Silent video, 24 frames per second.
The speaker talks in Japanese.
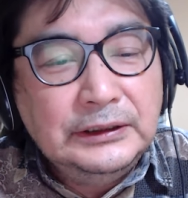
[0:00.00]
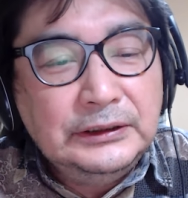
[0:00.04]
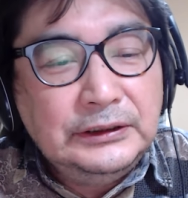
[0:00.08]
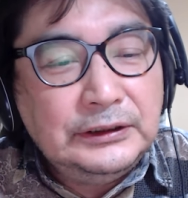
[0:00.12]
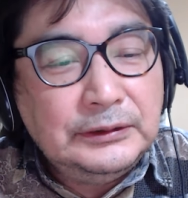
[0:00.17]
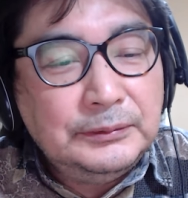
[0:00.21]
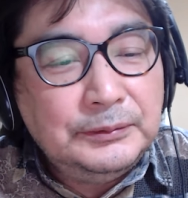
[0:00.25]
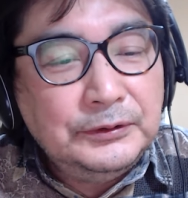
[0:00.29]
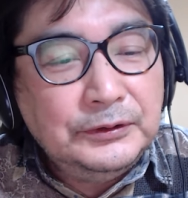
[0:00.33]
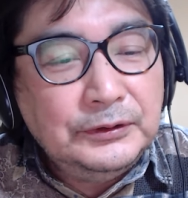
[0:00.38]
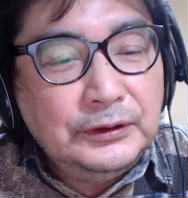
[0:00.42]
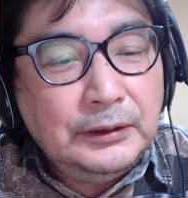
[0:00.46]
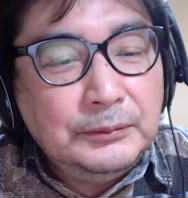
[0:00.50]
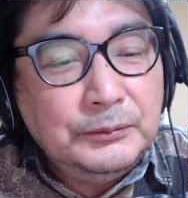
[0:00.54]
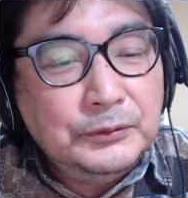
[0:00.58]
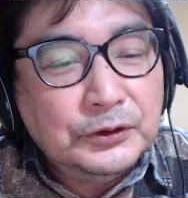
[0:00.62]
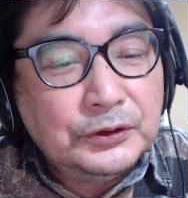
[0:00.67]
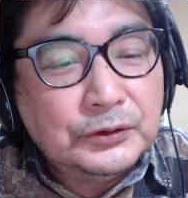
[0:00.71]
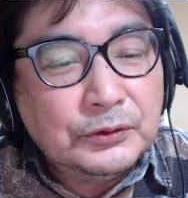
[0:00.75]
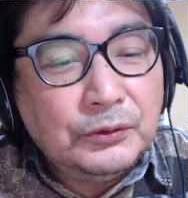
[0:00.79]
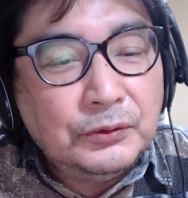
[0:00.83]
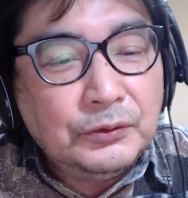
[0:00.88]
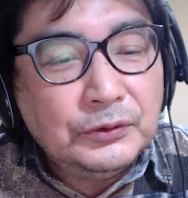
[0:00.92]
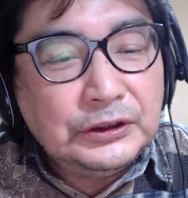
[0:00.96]
自分で
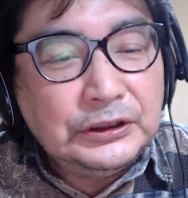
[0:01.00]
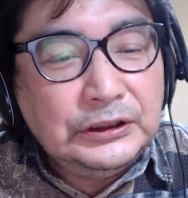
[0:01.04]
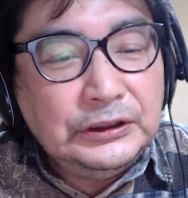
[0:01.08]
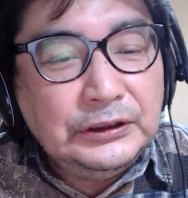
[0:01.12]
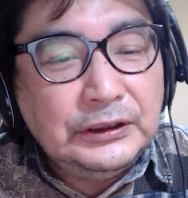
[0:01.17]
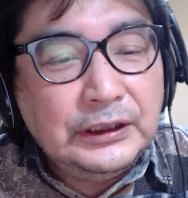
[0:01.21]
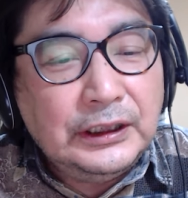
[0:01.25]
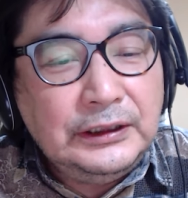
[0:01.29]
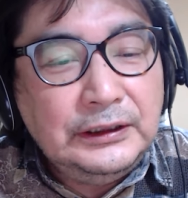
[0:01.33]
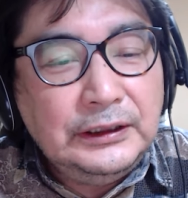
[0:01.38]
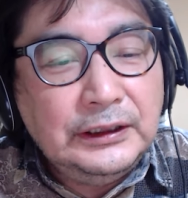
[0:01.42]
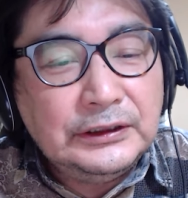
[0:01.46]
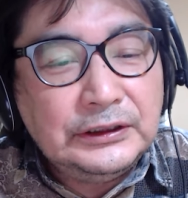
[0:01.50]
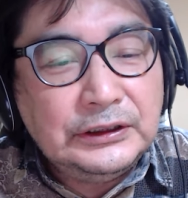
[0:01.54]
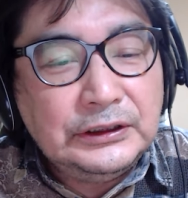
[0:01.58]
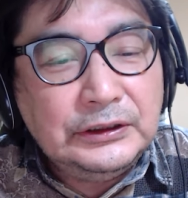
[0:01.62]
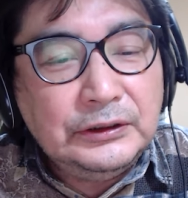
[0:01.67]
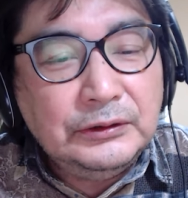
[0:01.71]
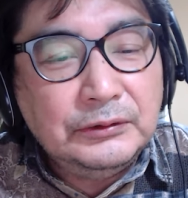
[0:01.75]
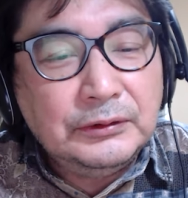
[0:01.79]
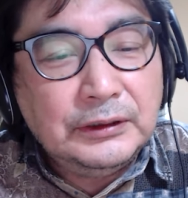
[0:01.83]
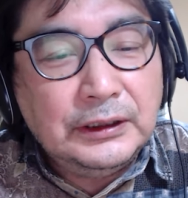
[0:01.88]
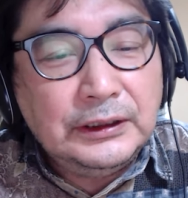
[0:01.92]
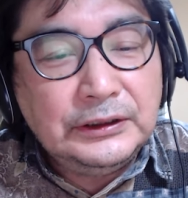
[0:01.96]
息子の診断や
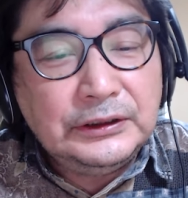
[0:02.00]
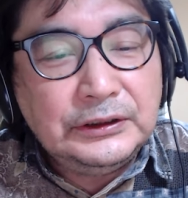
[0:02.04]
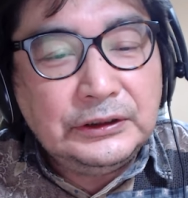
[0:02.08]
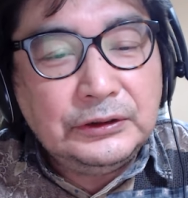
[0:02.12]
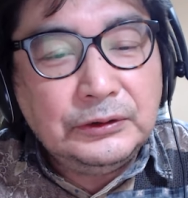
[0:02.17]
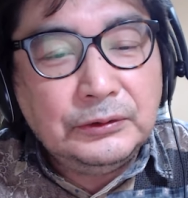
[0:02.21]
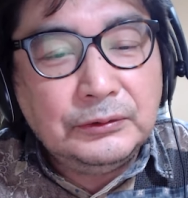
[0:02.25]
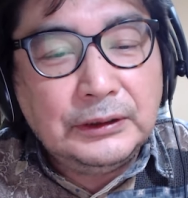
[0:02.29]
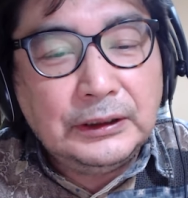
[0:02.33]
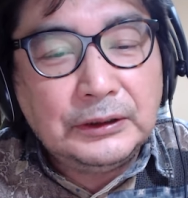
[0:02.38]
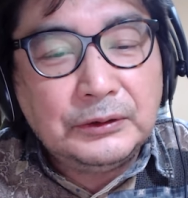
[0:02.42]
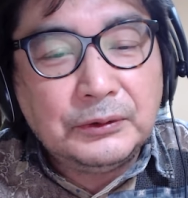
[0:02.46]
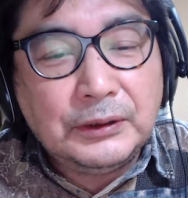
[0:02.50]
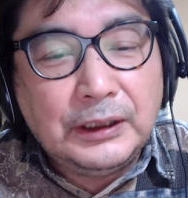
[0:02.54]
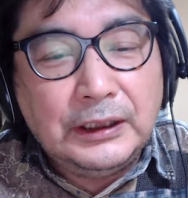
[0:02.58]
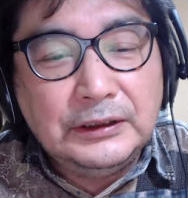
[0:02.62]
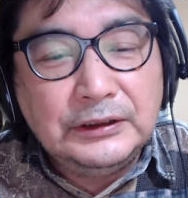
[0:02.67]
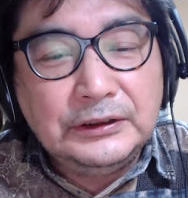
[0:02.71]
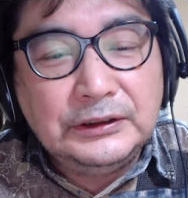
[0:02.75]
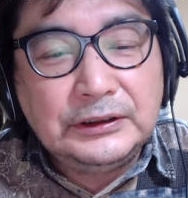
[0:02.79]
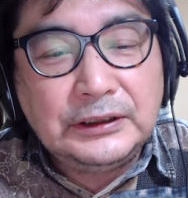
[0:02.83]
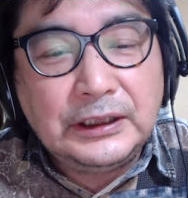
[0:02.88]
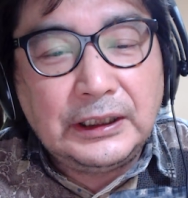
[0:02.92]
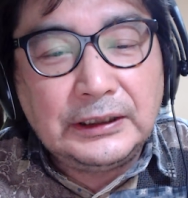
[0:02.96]
治療が必要だと
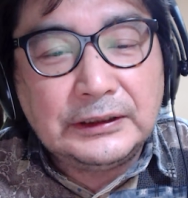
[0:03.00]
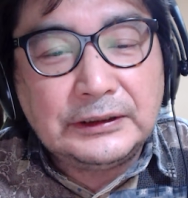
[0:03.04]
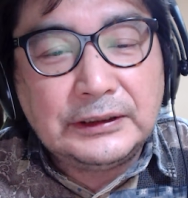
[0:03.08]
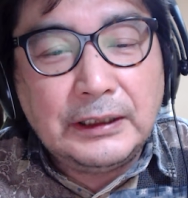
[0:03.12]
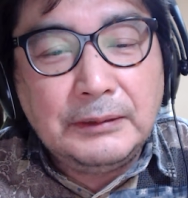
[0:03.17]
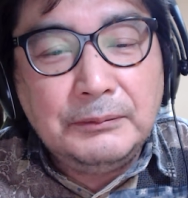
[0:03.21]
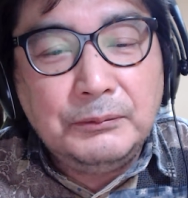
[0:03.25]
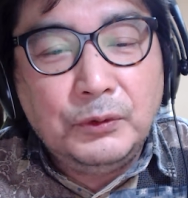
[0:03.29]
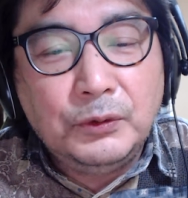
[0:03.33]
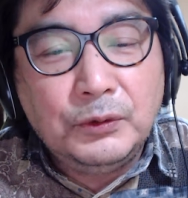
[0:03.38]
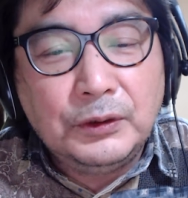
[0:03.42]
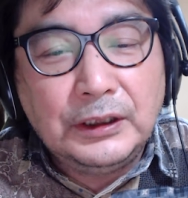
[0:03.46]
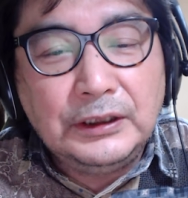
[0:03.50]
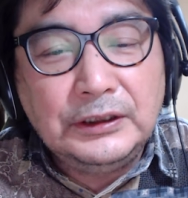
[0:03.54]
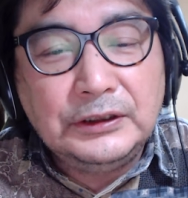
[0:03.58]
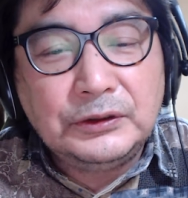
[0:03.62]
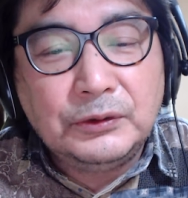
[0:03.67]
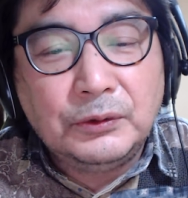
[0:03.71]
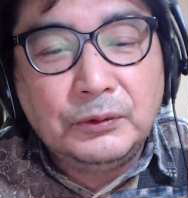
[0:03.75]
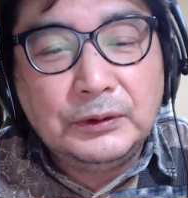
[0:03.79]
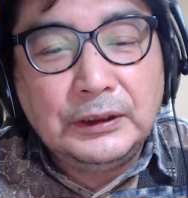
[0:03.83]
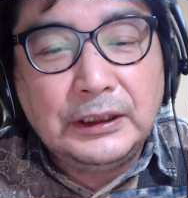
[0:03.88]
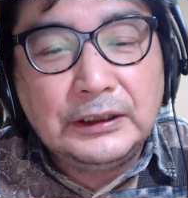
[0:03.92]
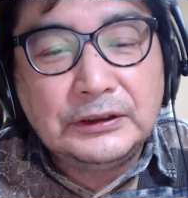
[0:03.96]
感じたら専門家に
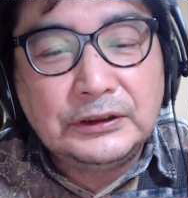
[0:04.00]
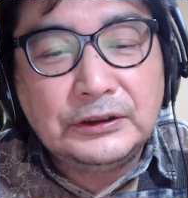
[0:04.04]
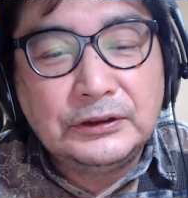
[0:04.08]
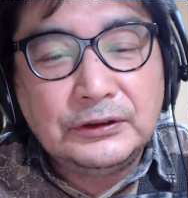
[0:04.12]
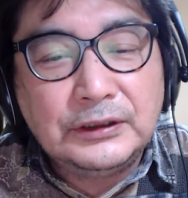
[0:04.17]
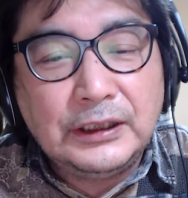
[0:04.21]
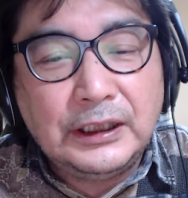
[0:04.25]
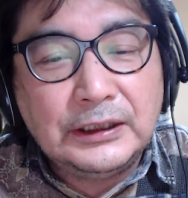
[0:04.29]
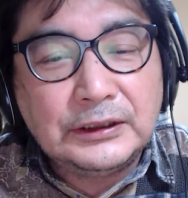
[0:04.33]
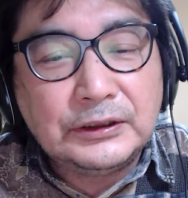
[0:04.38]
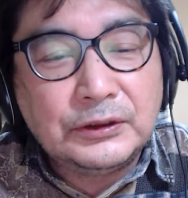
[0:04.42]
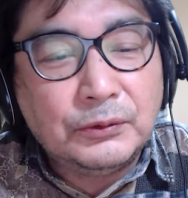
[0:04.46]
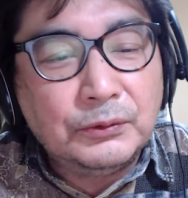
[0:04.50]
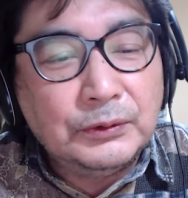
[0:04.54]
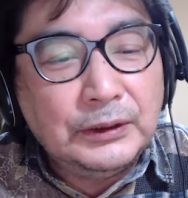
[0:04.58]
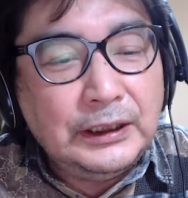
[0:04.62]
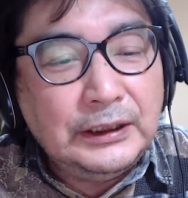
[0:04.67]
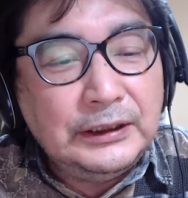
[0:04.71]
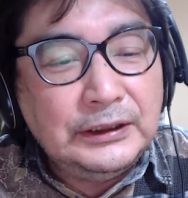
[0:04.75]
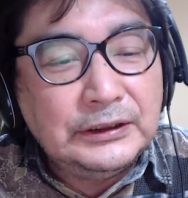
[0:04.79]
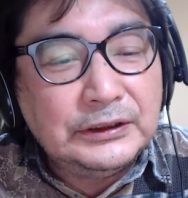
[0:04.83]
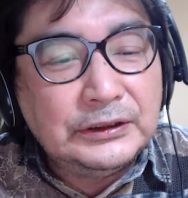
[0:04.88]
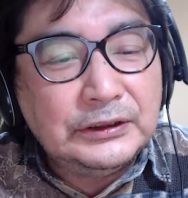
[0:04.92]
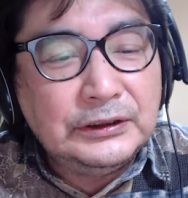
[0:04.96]
相談するからその
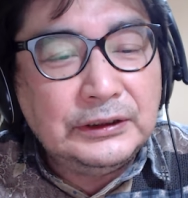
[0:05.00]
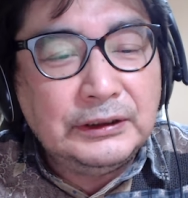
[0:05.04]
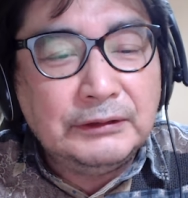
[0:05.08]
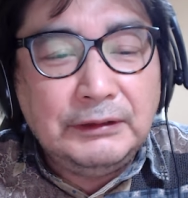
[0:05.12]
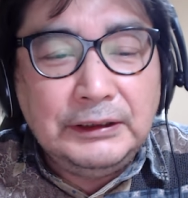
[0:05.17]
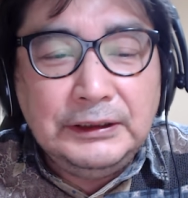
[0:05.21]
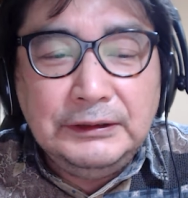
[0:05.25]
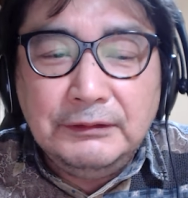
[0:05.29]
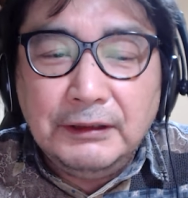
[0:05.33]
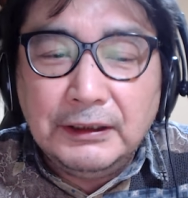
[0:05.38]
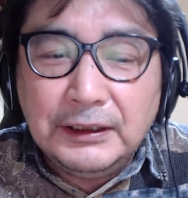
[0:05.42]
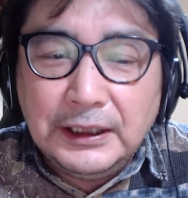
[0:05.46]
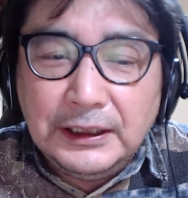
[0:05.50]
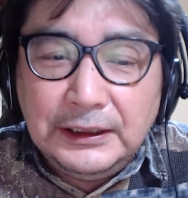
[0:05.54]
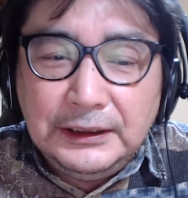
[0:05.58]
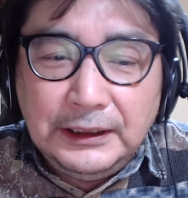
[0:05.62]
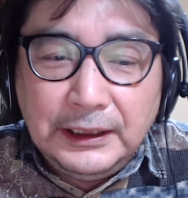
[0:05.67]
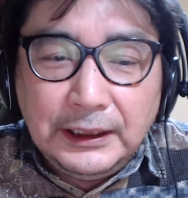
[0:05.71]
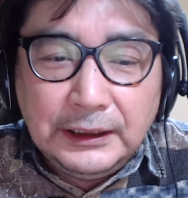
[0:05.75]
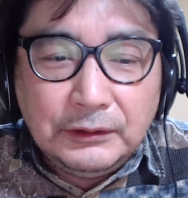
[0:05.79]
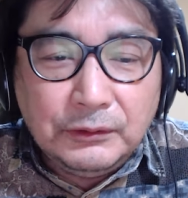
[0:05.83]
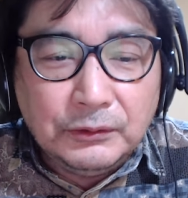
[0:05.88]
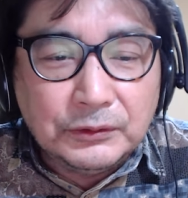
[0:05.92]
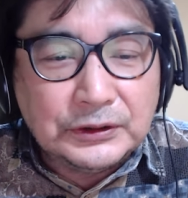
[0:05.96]
件については言わな
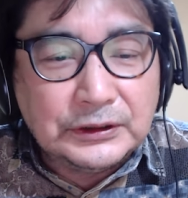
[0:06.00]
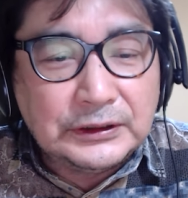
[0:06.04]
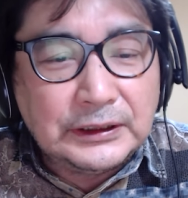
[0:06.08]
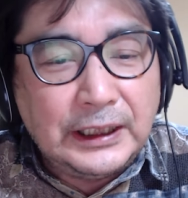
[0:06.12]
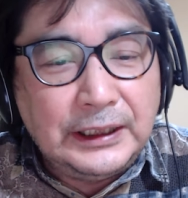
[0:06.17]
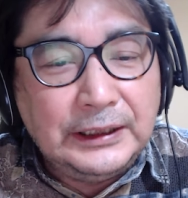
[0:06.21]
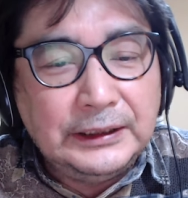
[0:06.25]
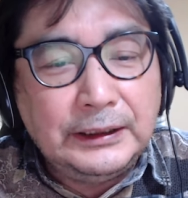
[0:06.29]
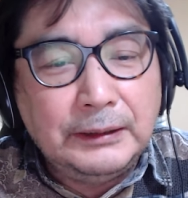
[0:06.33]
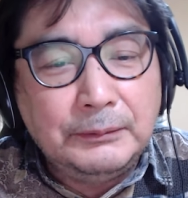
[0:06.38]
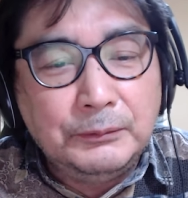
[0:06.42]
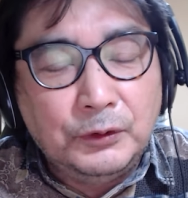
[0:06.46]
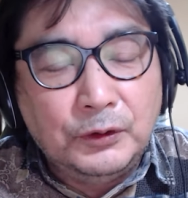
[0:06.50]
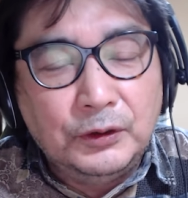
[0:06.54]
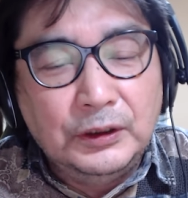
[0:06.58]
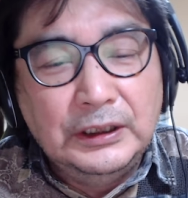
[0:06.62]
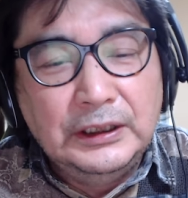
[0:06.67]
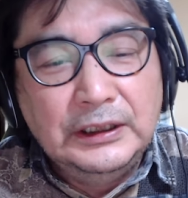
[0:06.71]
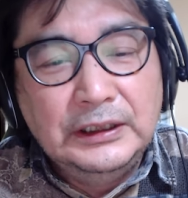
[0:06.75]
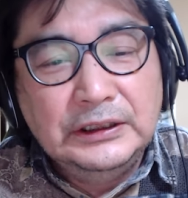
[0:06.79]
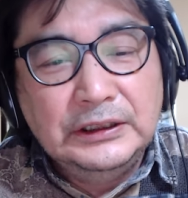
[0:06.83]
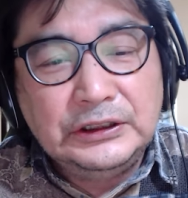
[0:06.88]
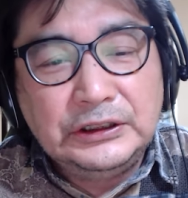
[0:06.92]
いでと伝えても、